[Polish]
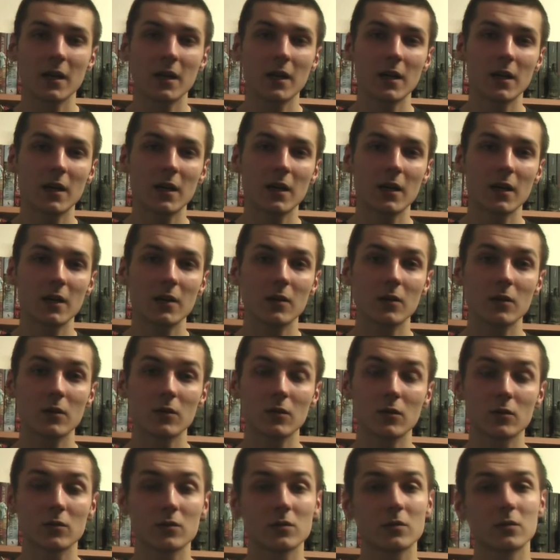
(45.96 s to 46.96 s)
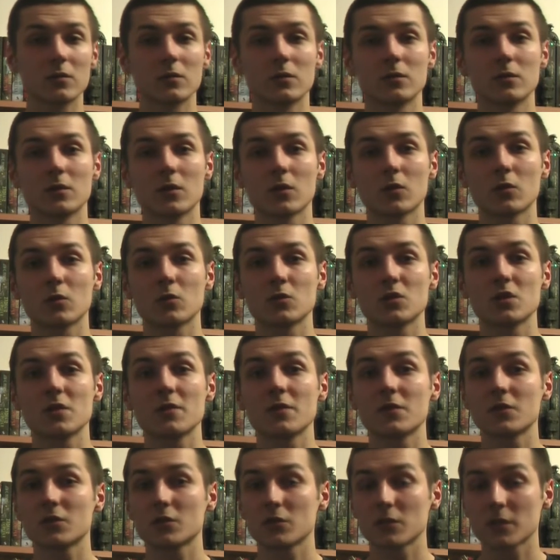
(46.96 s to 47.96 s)
a od roku
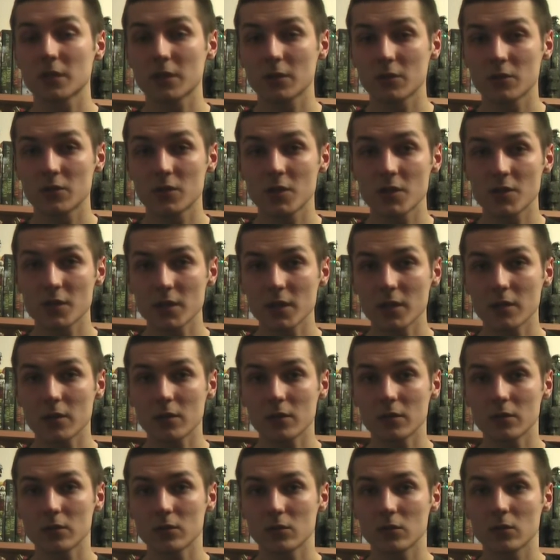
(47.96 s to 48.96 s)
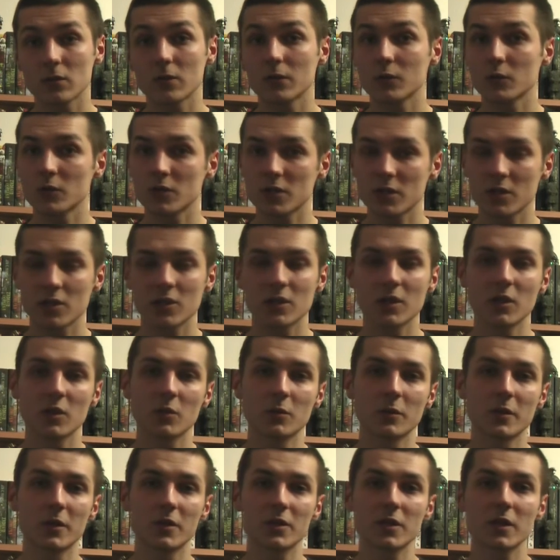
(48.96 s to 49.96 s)
1993 do
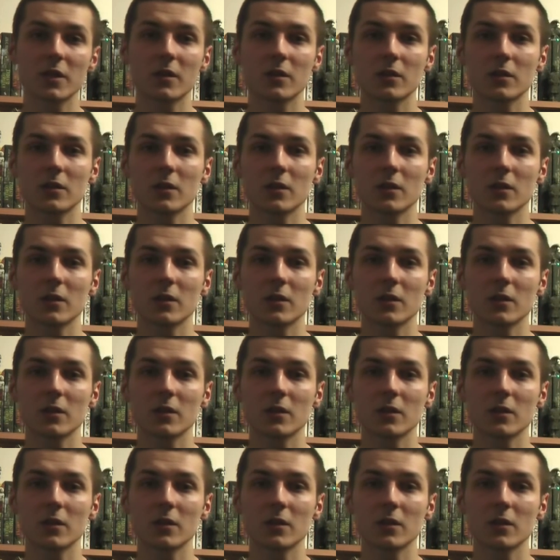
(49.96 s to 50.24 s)
2001